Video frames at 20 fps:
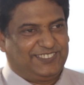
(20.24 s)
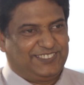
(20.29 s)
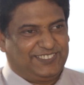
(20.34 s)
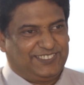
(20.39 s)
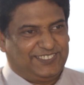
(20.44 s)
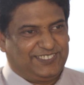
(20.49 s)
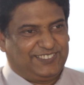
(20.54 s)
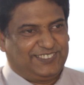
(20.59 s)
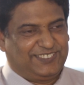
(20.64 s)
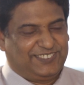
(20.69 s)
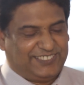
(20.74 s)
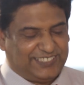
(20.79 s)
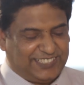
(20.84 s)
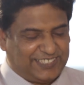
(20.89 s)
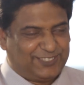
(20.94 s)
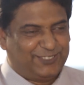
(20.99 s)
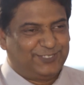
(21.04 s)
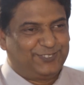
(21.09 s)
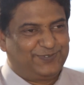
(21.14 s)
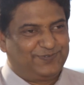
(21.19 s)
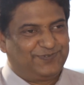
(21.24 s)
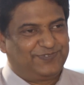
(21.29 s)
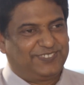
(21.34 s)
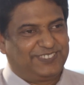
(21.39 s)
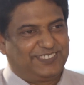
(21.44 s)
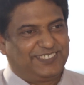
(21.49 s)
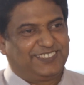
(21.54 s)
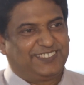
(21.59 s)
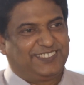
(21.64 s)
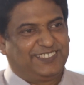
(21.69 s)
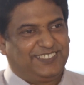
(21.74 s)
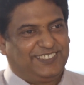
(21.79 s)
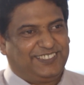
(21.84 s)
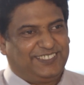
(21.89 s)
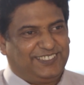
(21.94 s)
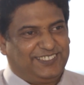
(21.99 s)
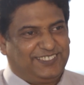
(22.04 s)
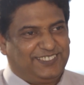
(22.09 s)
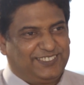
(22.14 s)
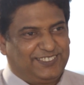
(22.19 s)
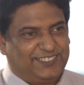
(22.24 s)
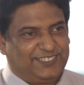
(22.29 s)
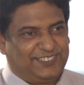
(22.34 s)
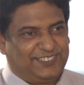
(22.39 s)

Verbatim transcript: के लिए और हमसे बातचीत करने के